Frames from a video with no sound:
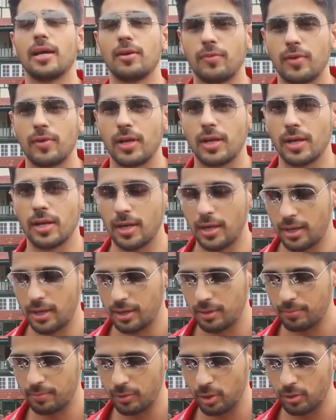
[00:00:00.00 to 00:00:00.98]
आई फील
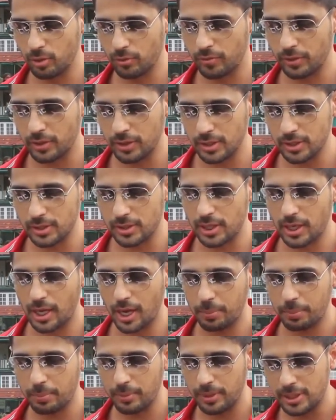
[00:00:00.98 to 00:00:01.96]
यू नो फिटनेस एक
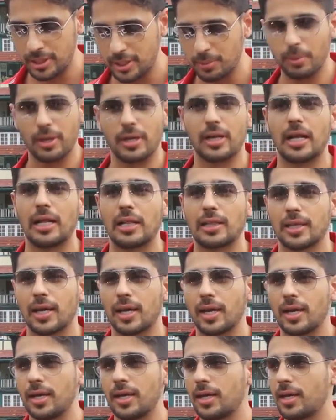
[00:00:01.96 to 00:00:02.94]
आप में डिसिप्लिन डालता
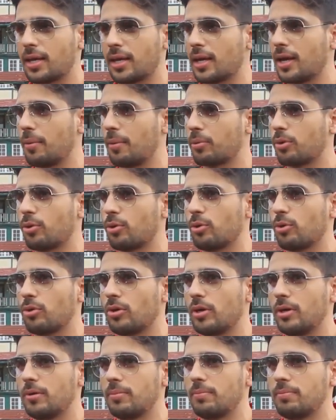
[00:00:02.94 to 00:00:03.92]
है एक आपको
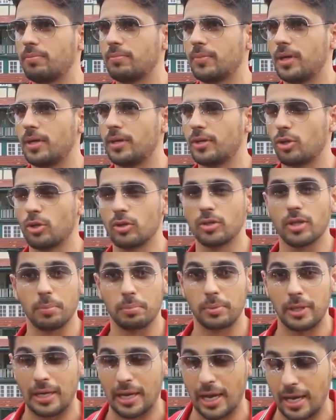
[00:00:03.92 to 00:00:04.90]
यू uh, नो
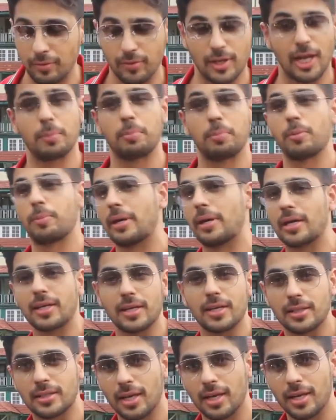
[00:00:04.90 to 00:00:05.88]
अपनी लाइफ के लिए प्रिपेयर
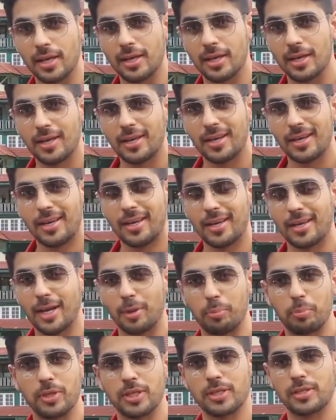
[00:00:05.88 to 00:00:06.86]
करता है एक
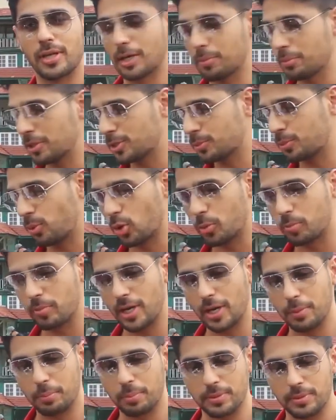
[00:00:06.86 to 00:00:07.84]
रग्बी रग्बी स्पोर्ट
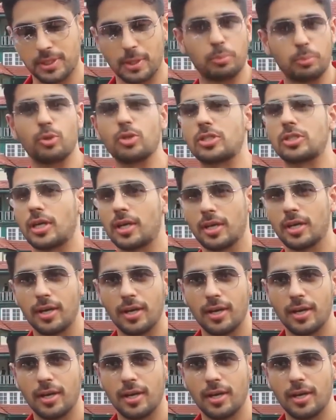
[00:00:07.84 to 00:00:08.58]
में आपके सब कुछ है